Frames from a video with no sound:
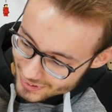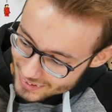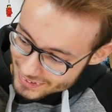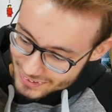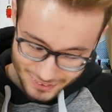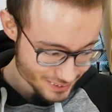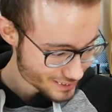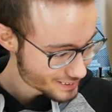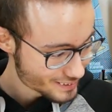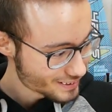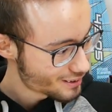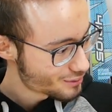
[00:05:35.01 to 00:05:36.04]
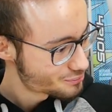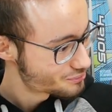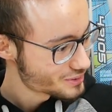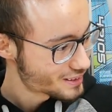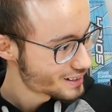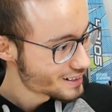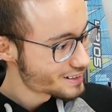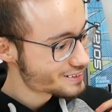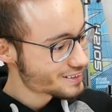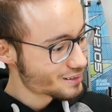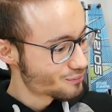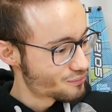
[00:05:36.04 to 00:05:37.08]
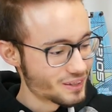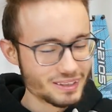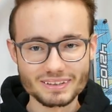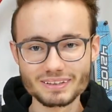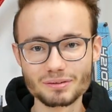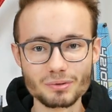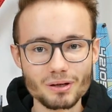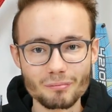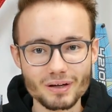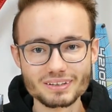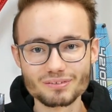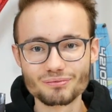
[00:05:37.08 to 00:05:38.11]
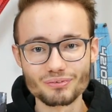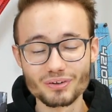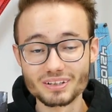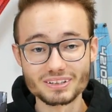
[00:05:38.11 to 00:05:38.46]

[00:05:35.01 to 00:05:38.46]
Also auf, ich kann gar nicht sagen, auf welches hätte ich mich am meisten freue.